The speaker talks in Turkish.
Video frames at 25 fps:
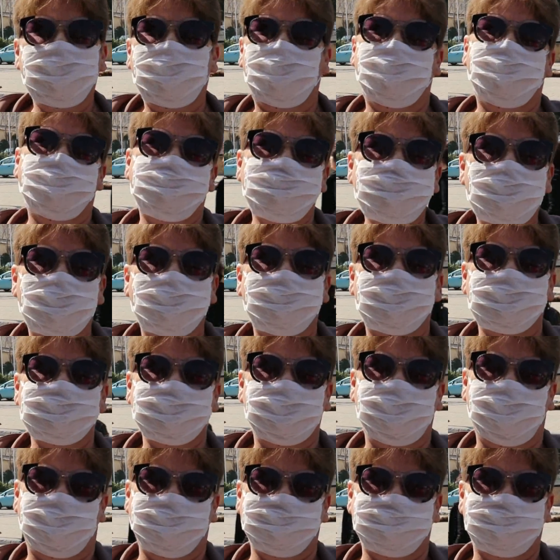bir an önce
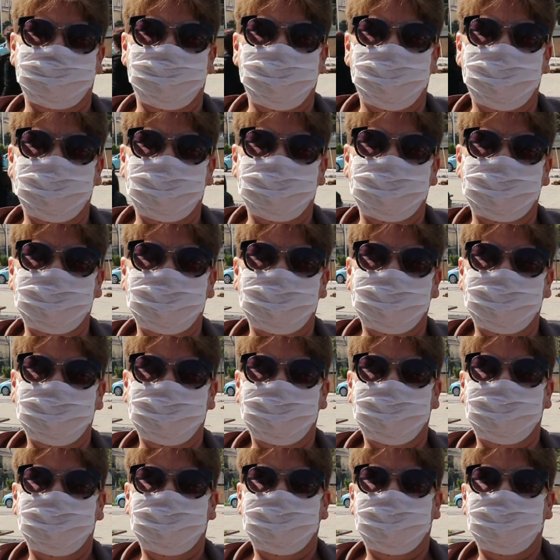olması lazım.
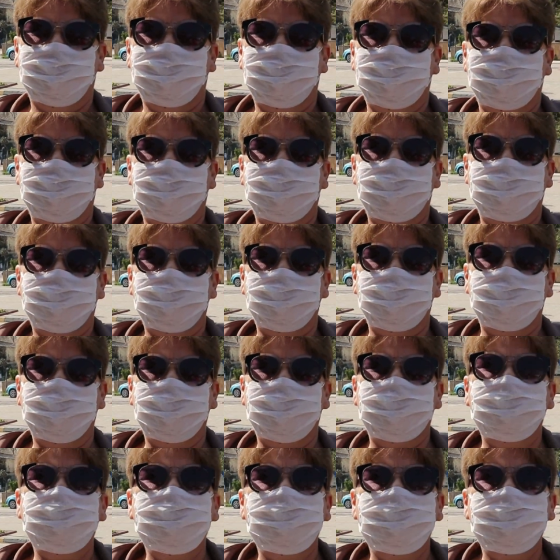Nasıl buluyorsunuz peki
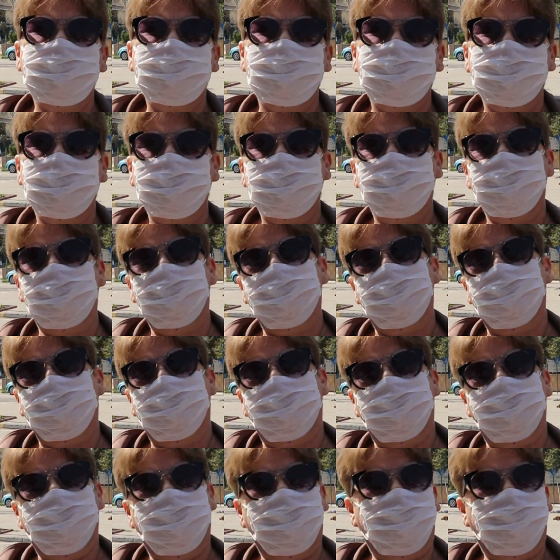şu an tedbirleri?